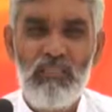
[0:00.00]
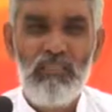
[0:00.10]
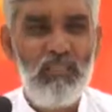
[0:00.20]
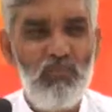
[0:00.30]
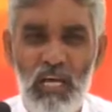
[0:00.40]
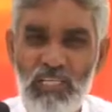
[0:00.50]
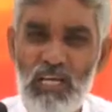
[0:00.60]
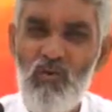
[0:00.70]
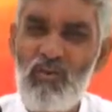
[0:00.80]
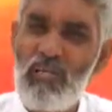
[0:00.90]
या जो
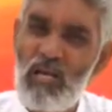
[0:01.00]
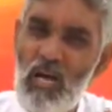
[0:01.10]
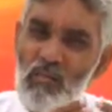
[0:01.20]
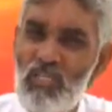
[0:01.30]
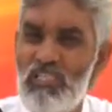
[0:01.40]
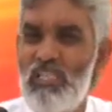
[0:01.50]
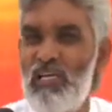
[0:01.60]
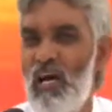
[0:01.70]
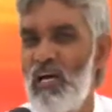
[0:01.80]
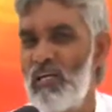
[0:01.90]
राजाओं के काम थे
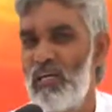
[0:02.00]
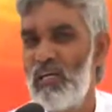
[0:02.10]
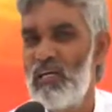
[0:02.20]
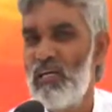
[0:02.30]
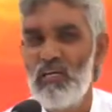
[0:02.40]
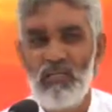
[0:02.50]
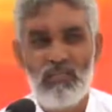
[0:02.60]
शिकार करना